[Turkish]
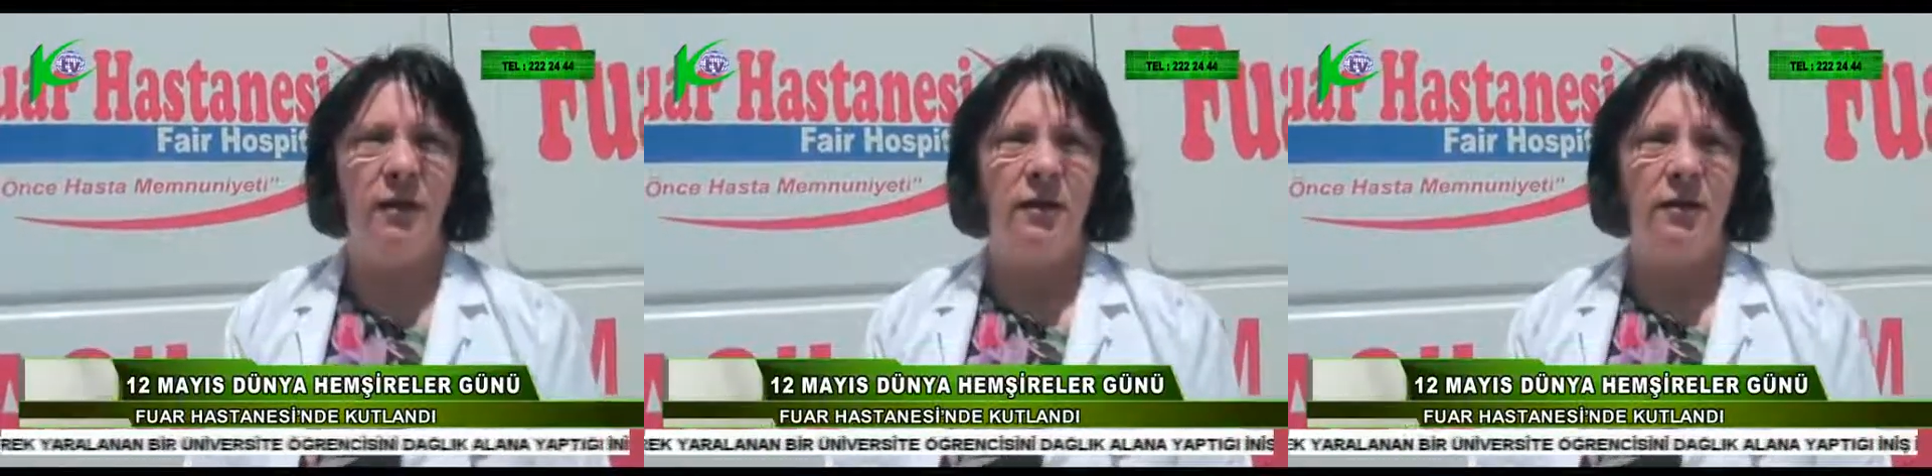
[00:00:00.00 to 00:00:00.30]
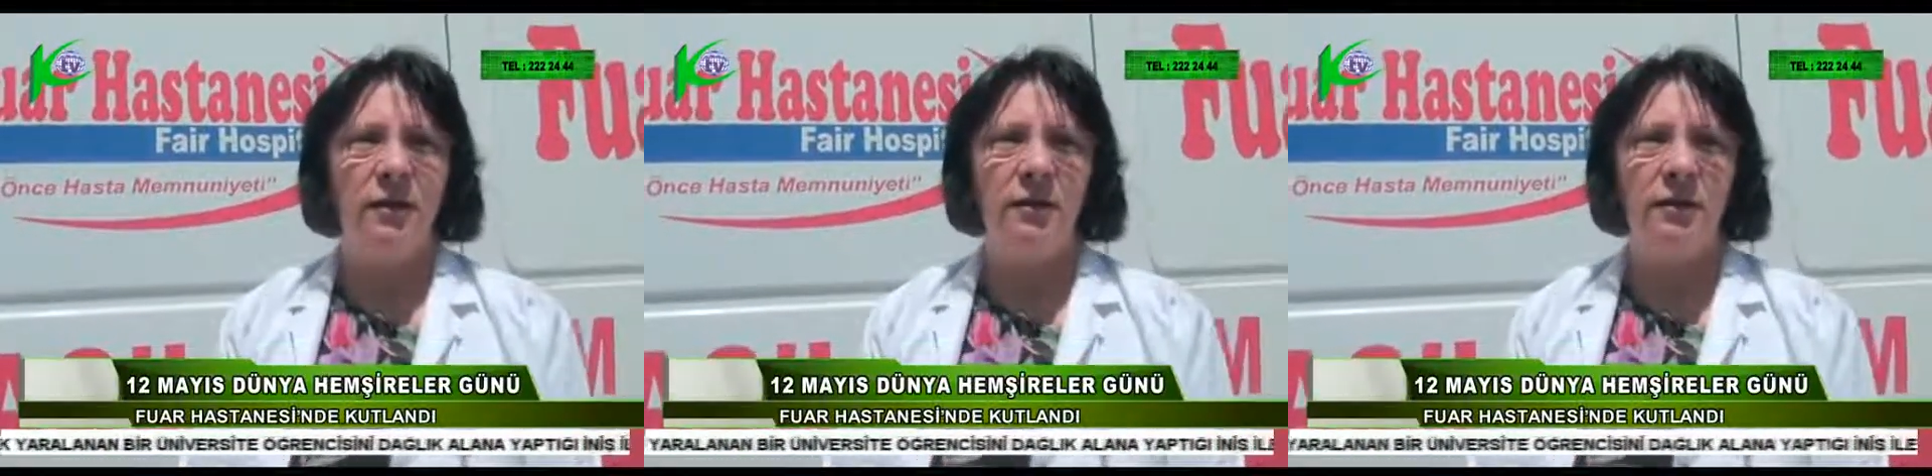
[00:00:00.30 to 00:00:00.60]

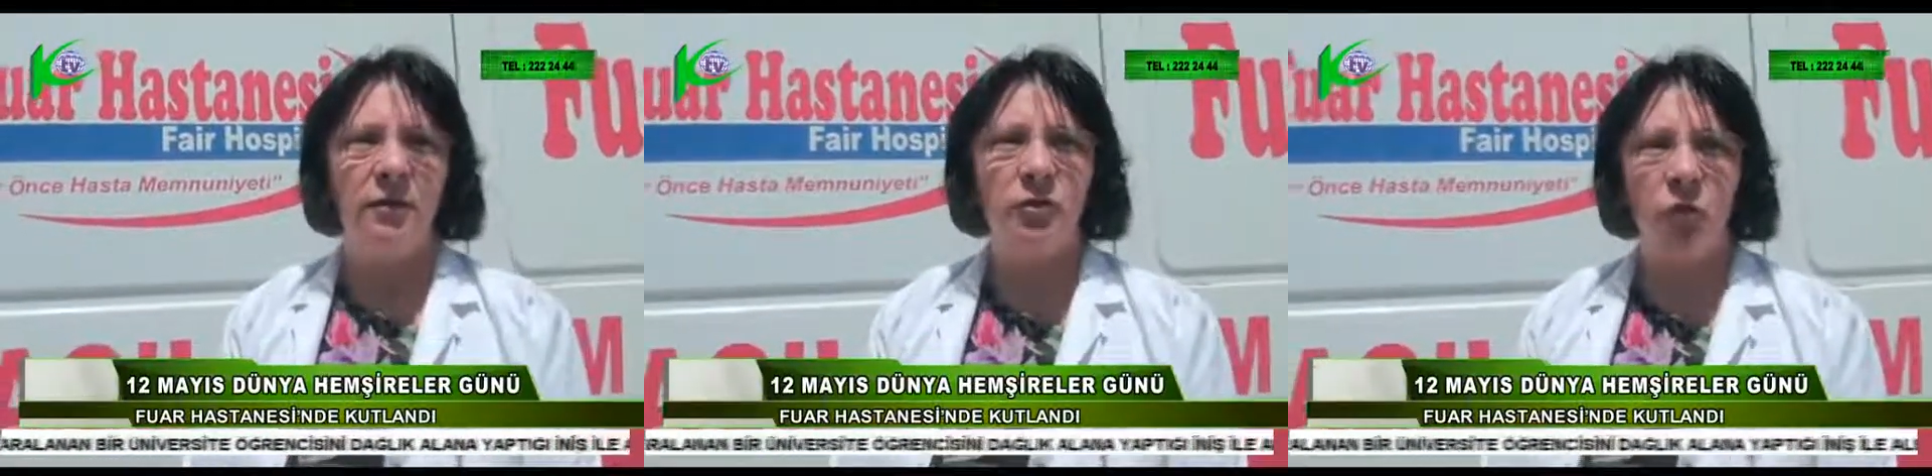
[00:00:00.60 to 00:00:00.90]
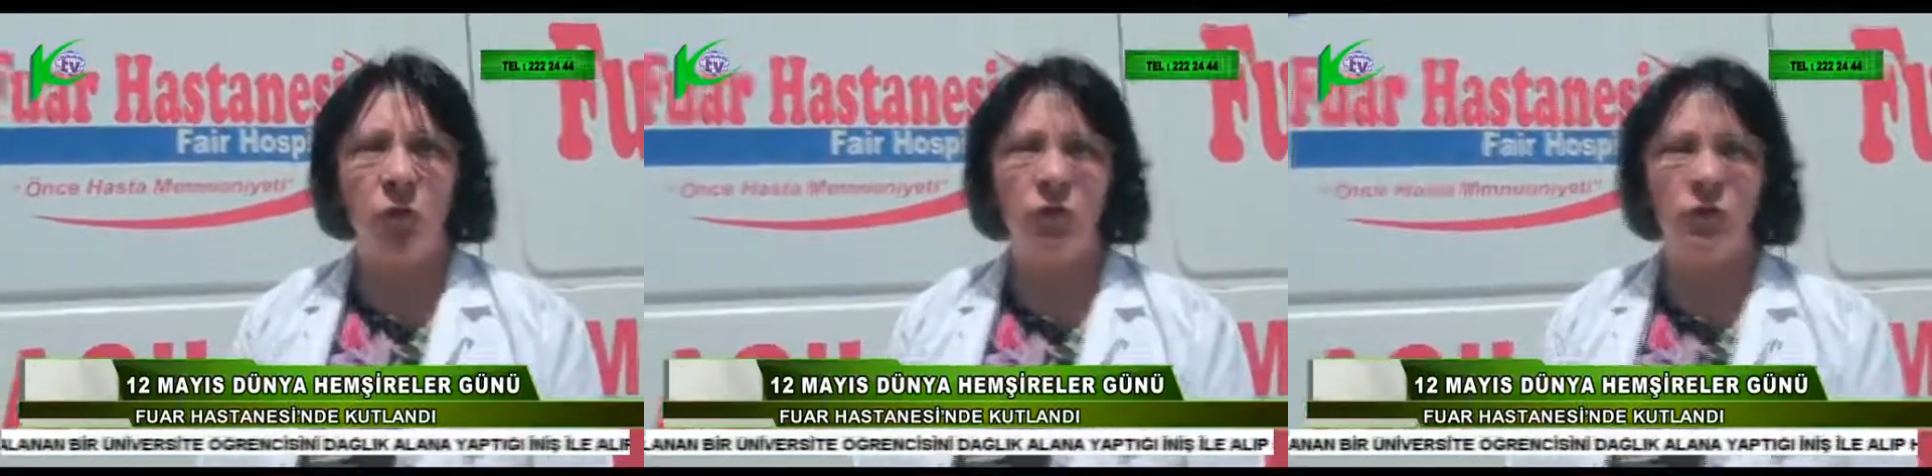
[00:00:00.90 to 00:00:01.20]
Ee,
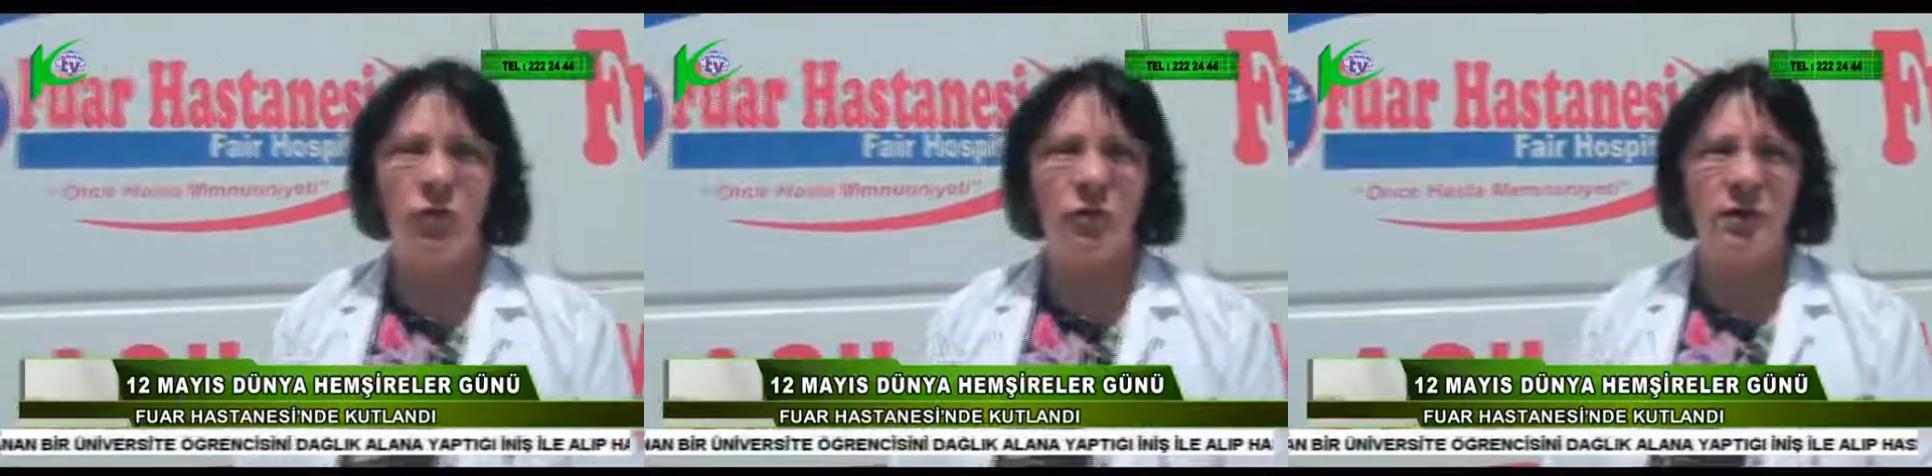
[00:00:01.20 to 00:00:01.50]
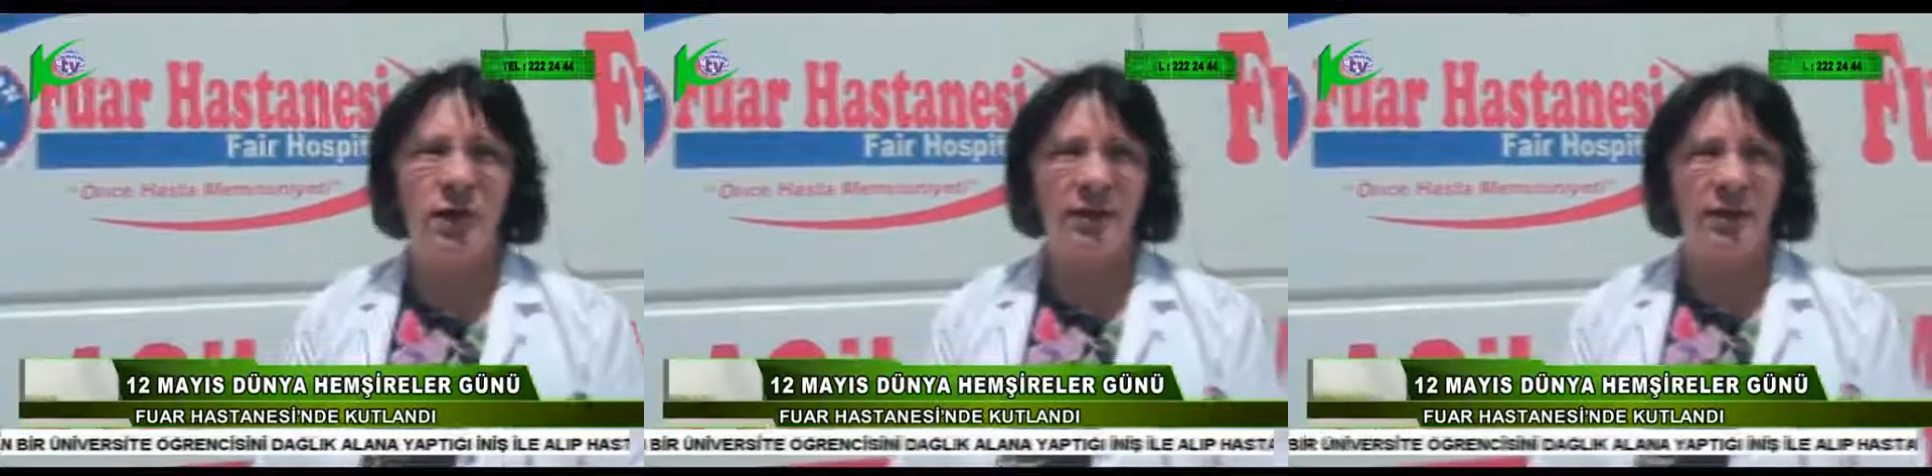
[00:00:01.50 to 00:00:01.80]
zorlu da
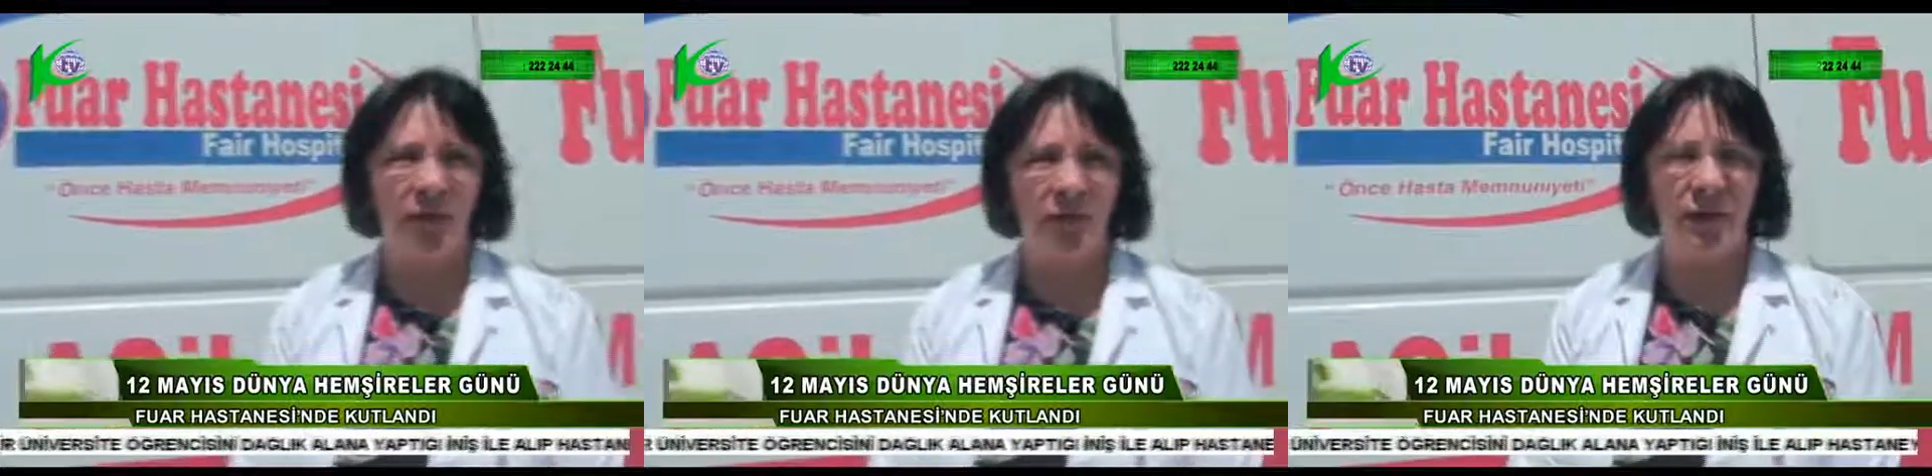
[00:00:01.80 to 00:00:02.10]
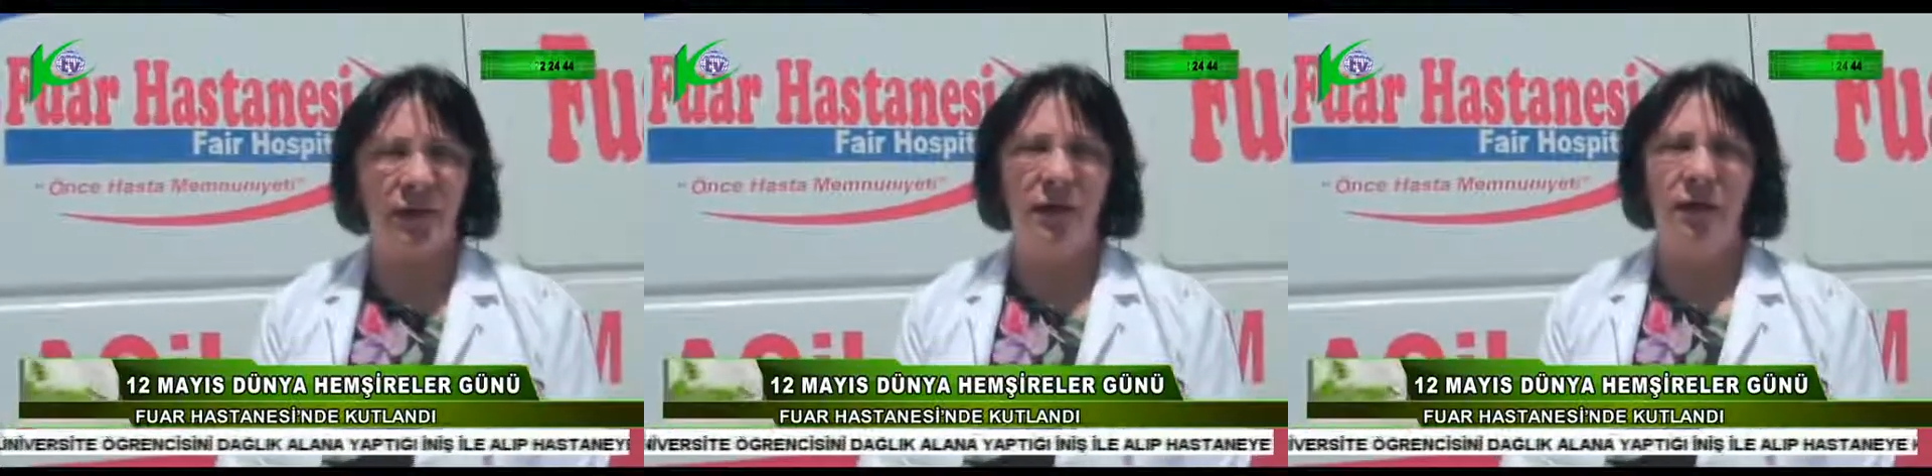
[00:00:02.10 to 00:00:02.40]
olsa
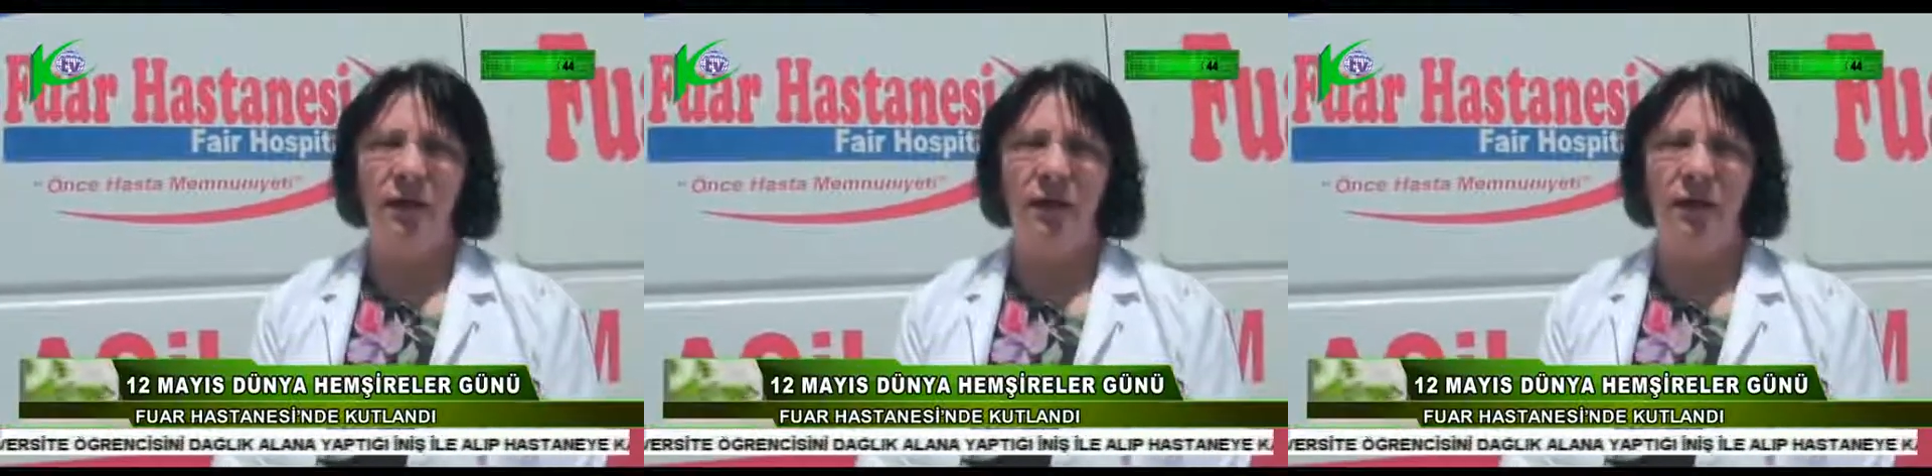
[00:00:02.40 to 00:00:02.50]
zevkli.